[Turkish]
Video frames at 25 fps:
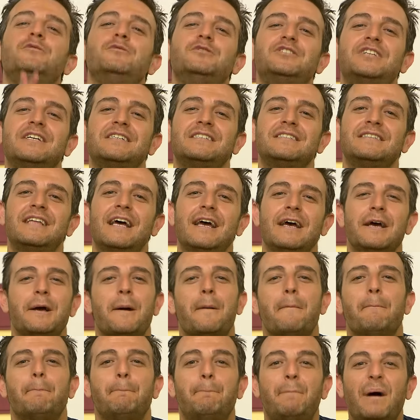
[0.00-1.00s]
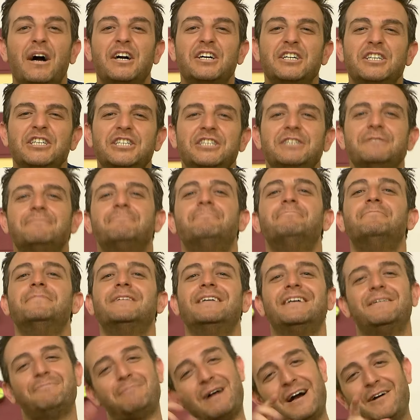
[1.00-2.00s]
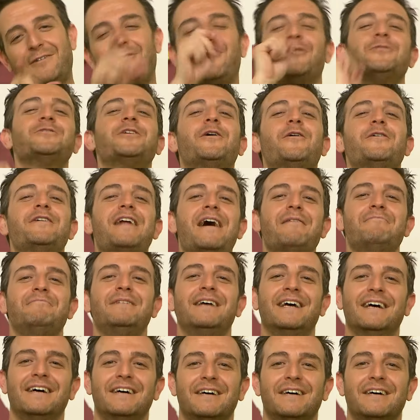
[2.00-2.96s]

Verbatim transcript: Türkçesi de bakışım Bak o da önemli.